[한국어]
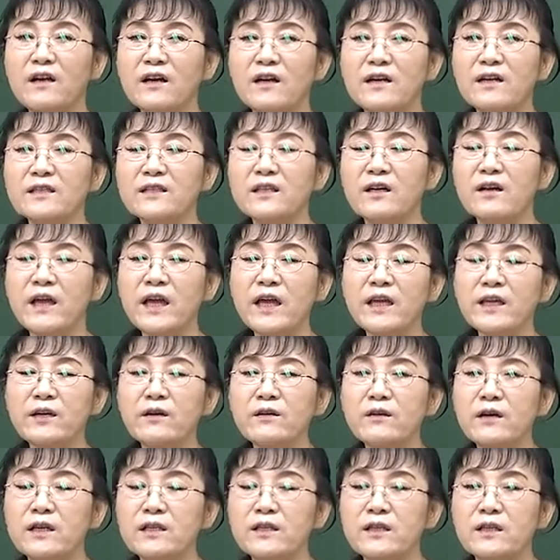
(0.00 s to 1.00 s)
그래서
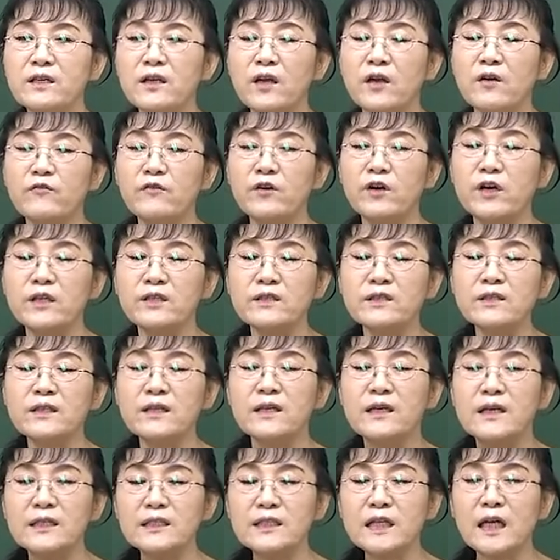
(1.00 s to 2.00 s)
해경 같은 경우에는
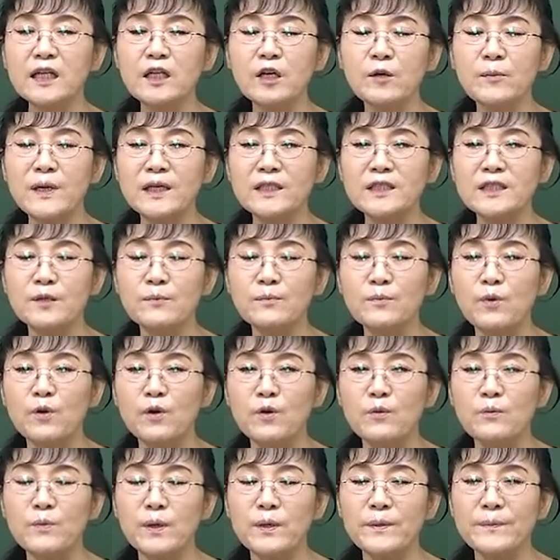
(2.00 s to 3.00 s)

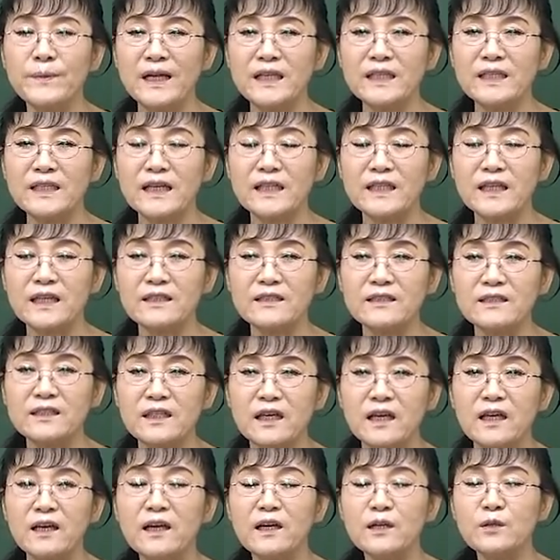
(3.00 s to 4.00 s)
산업안전보건법이 많이
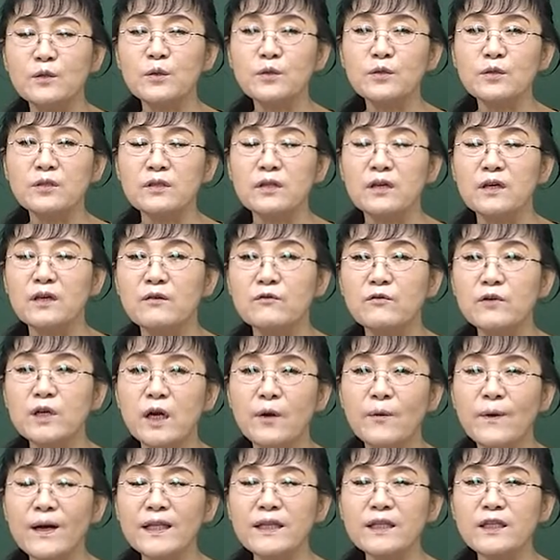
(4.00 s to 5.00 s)
난다든지 또는
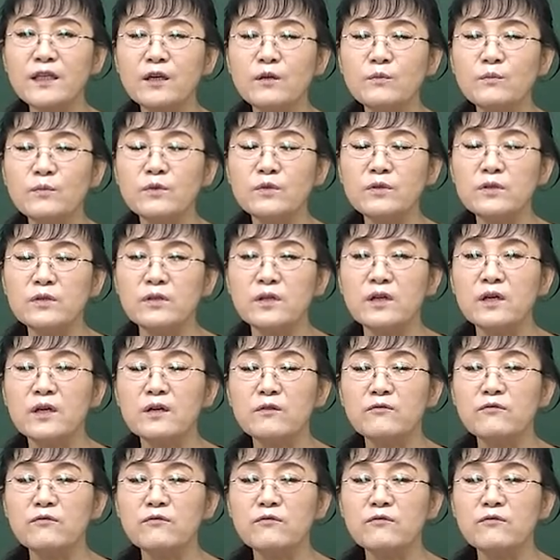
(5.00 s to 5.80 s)
우리가 환경부는